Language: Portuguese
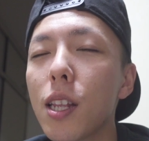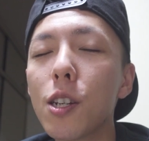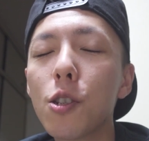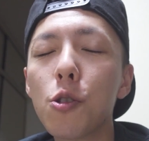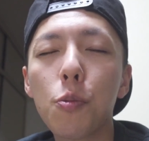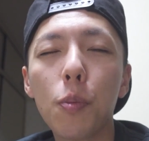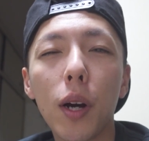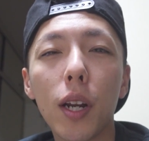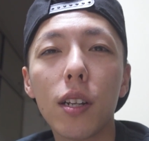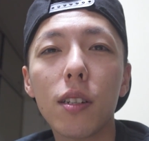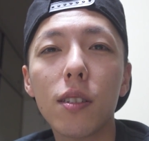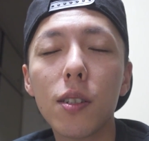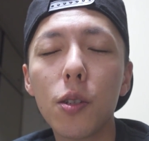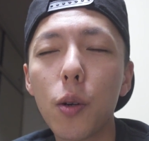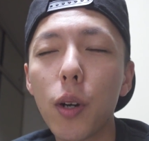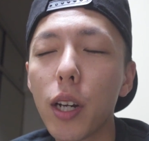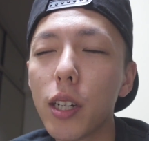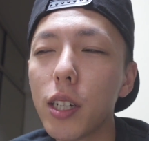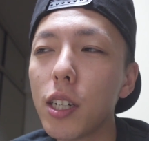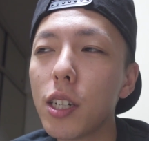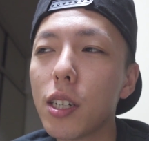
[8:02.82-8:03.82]
transparecer o
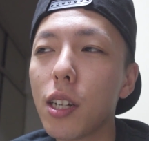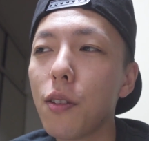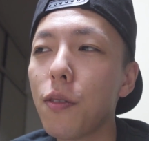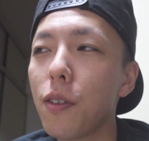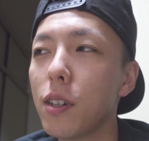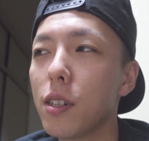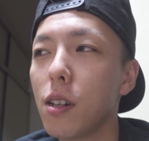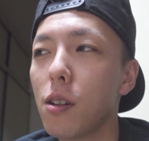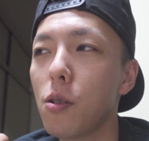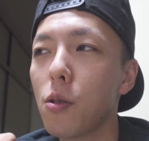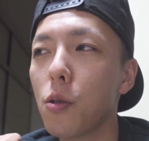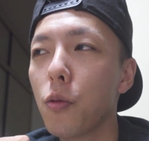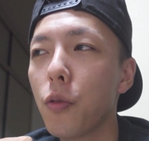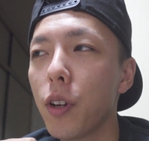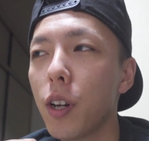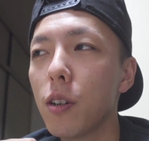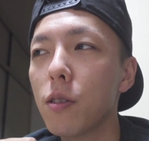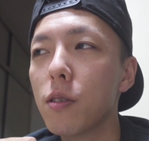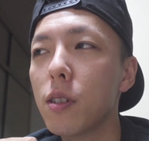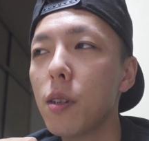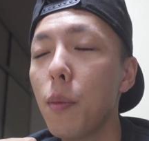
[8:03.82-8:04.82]
que a gente está fazendo no
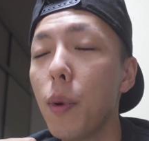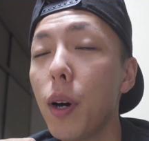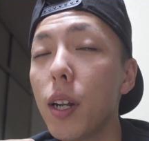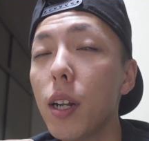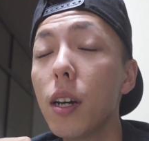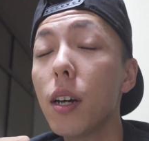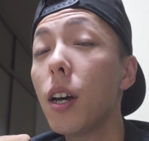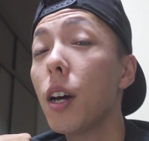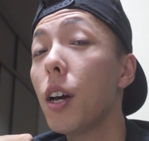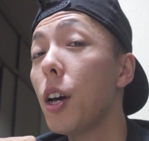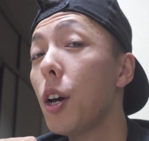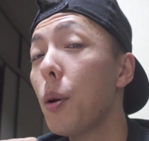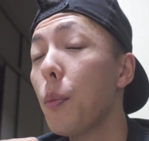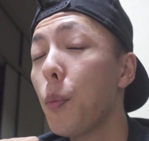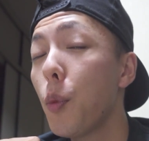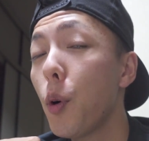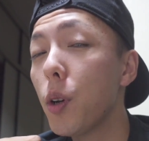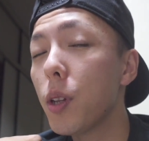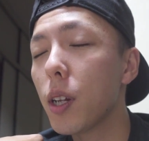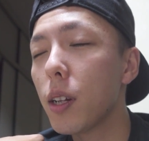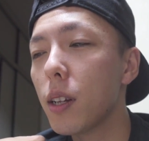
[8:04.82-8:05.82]
final de semana.
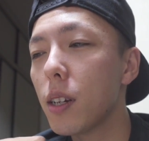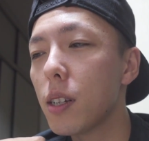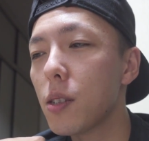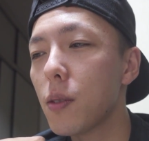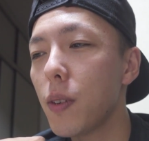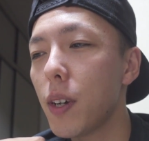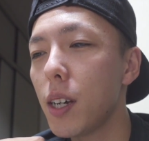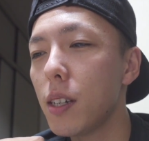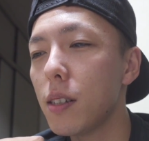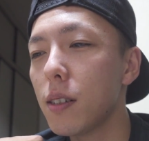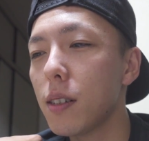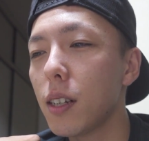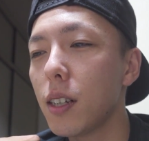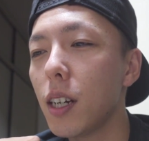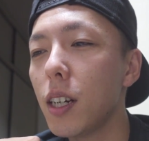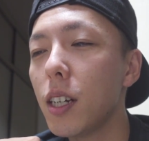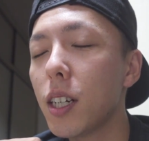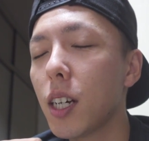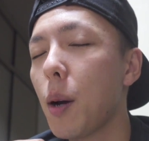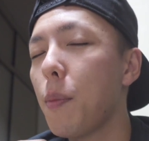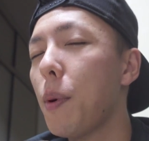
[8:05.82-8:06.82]
Muitas das vezes a
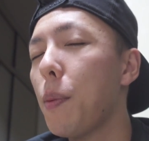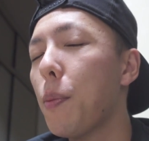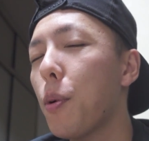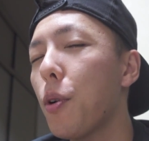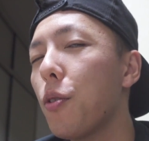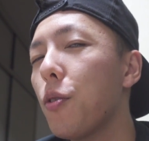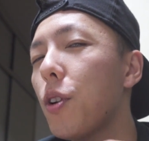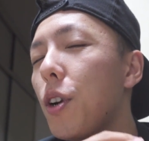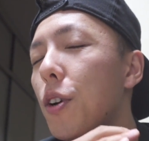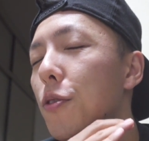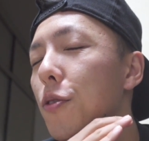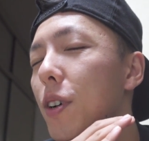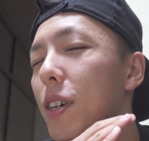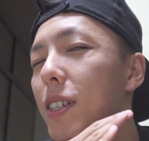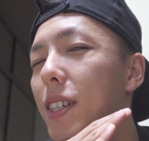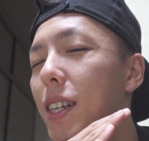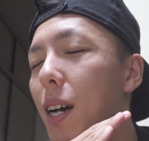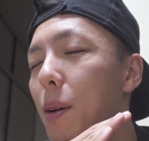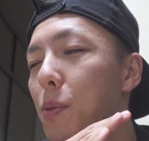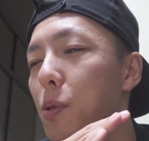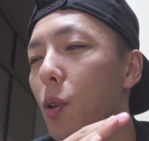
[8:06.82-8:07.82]
gente acaba por não
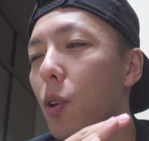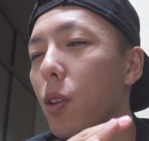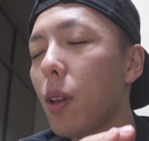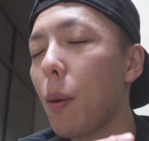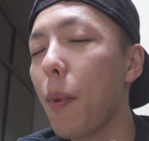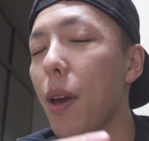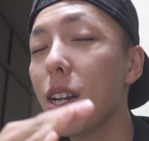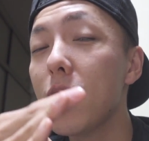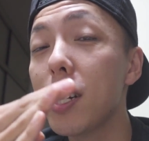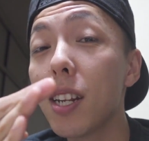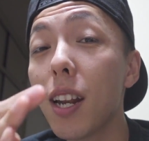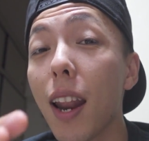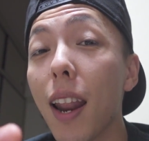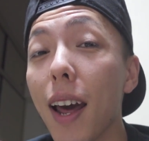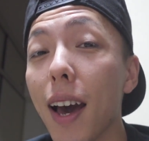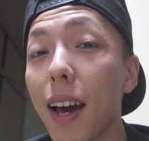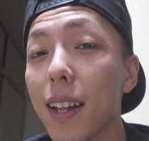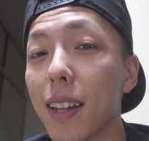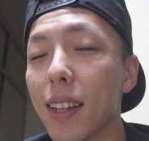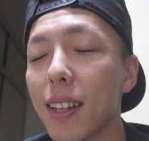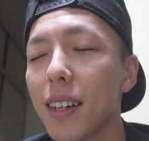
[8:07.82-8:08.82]
fazer absolutamente
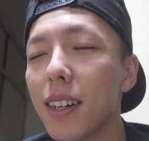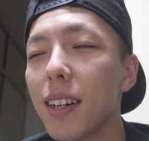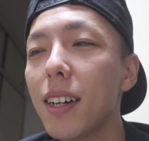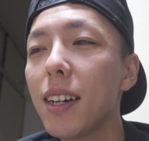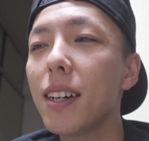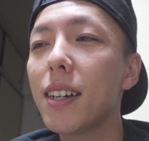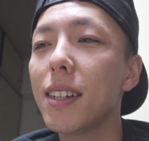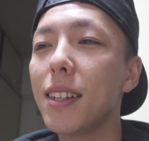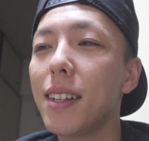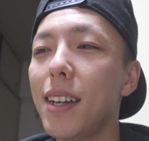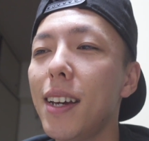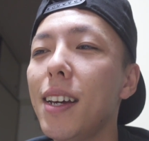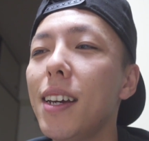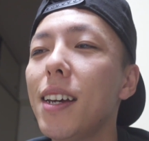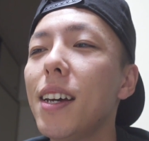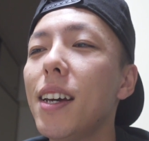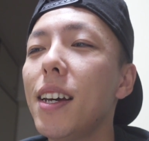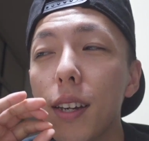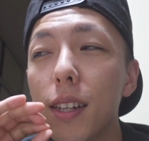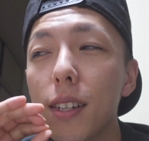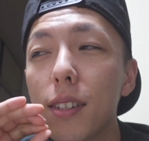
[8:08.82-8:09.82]
nada. Né?
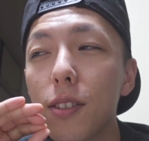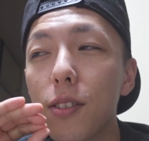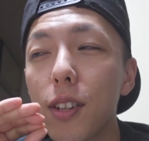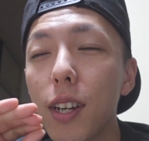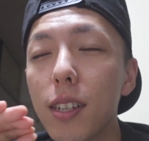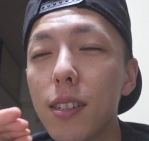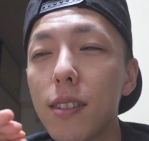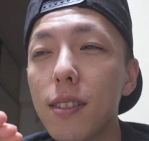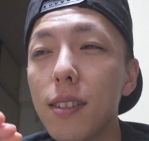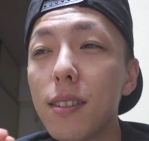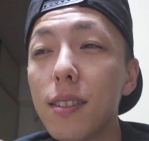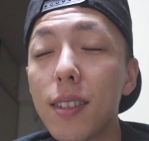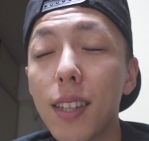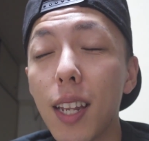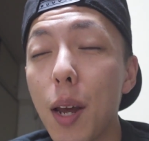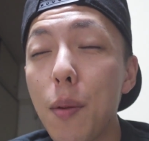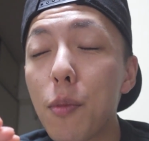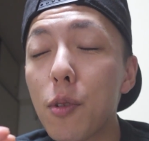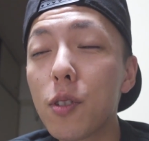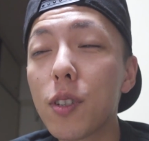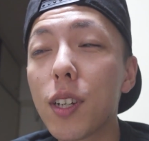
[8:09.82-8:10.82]
E são nesses
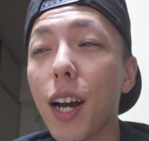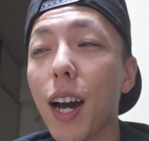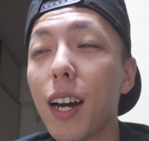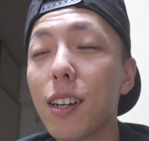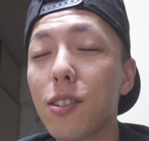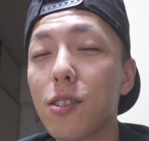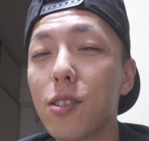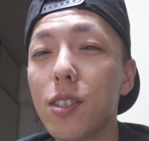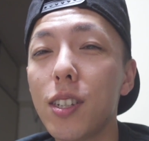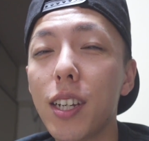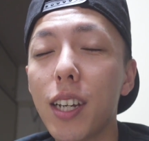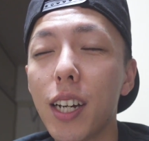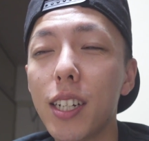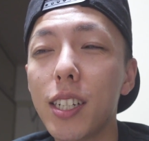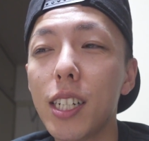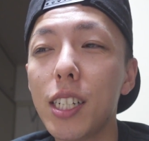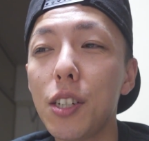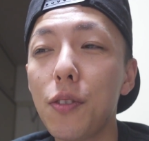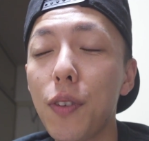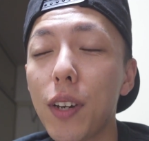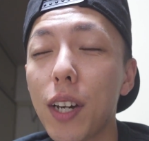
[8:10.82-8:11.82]
extremos casos em que a
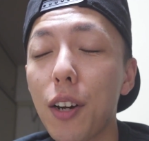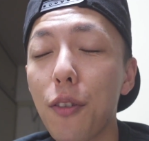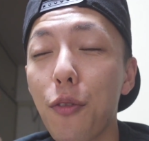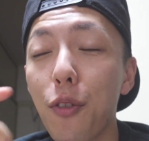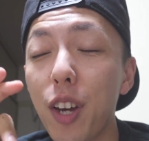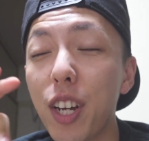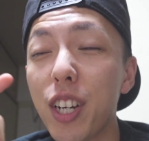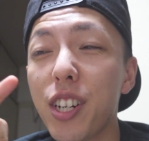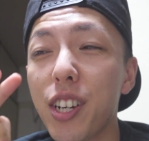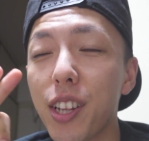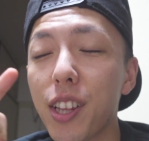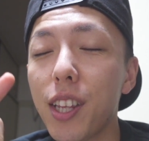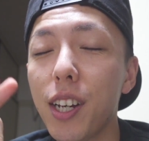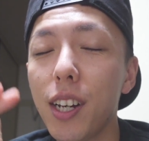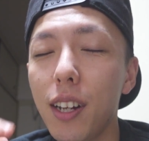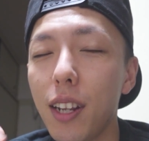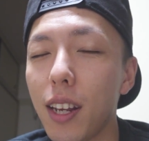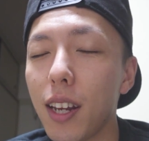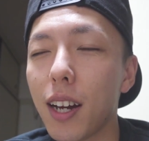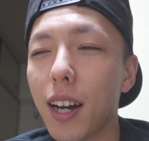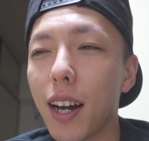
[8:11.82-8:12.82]
gente fica
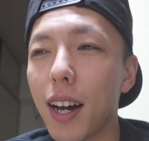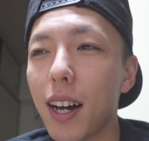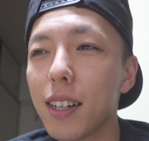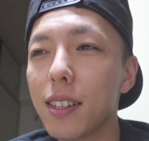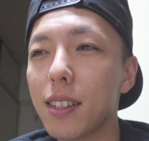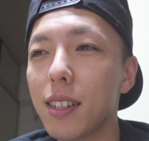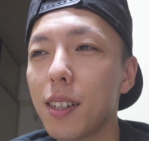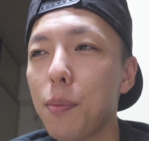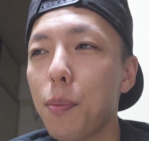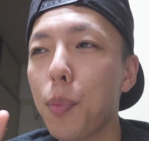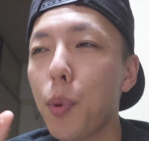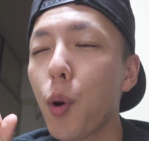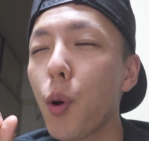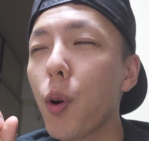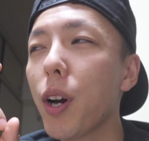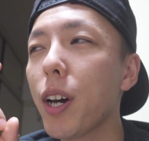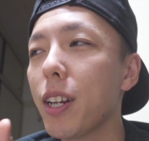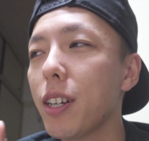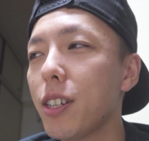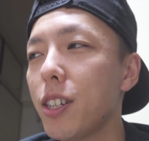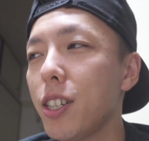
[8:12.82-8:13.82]
vegetando em casa,
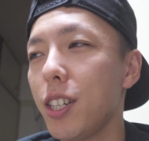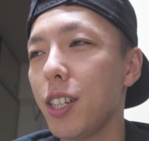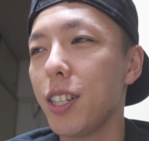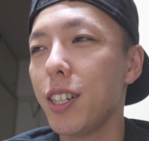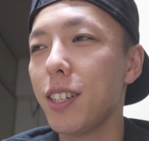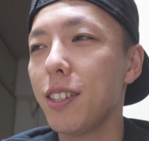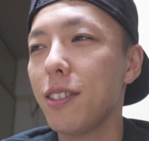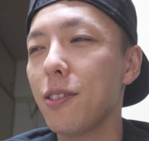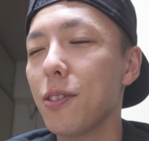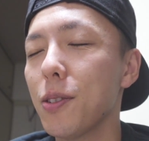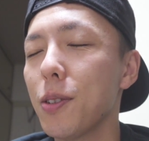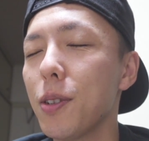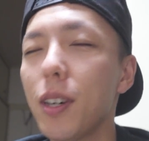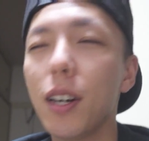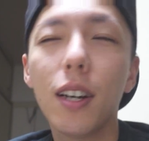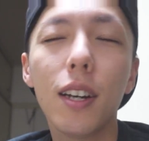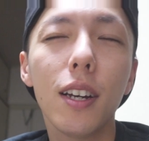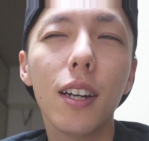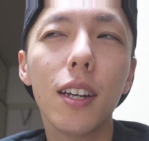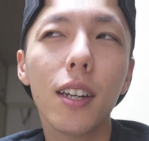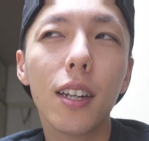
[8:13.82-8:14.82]
procrastinando,
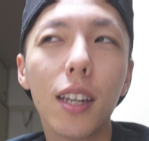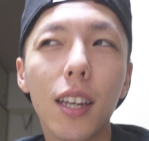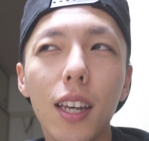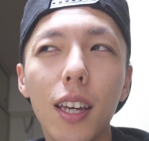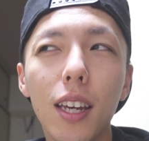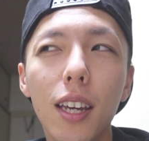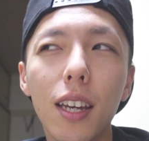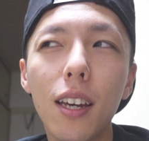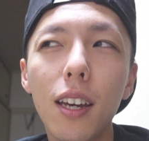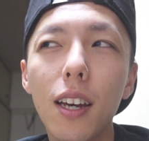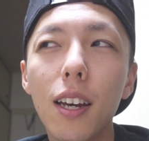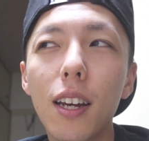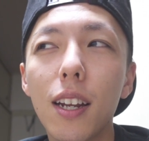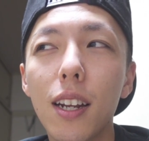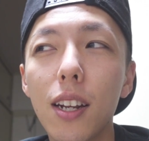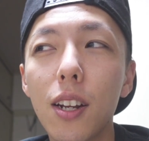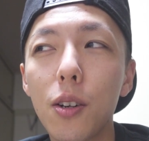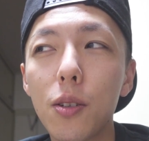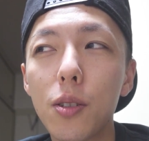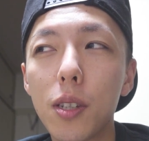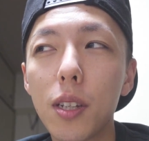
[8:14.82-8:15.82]
que
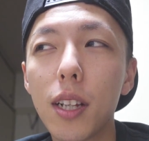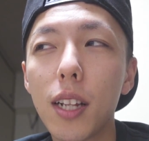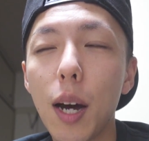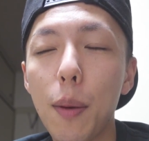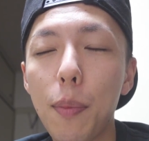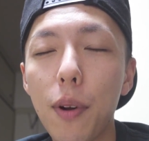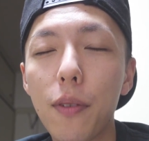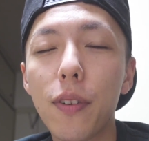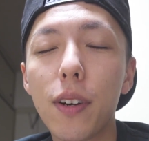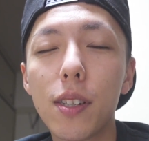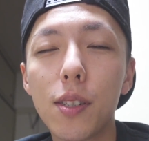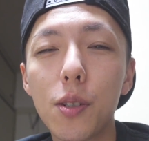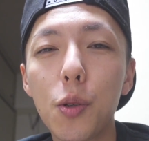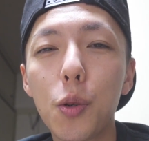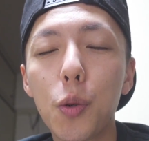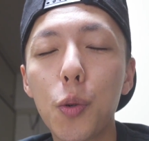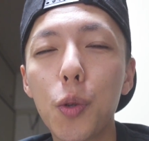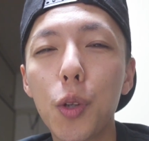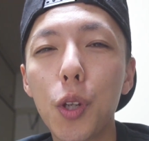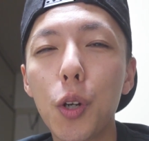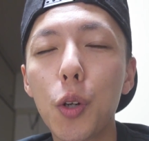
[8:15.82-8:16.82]
não se dá para fazer um
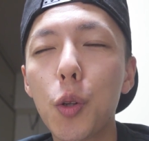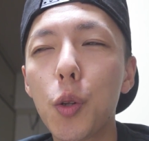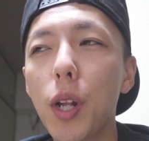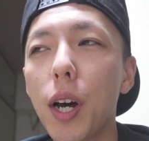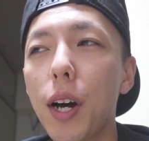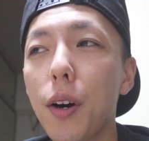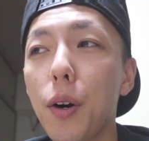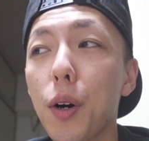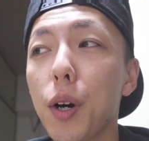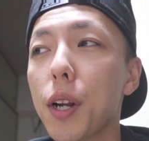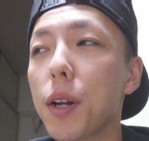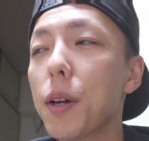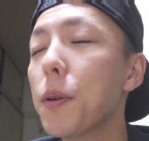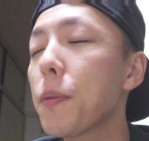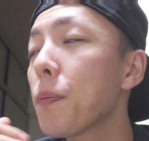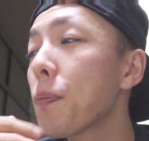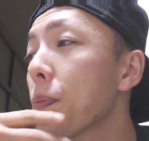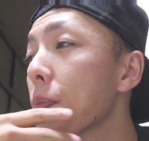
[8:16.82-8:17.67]
conteúdo da hora.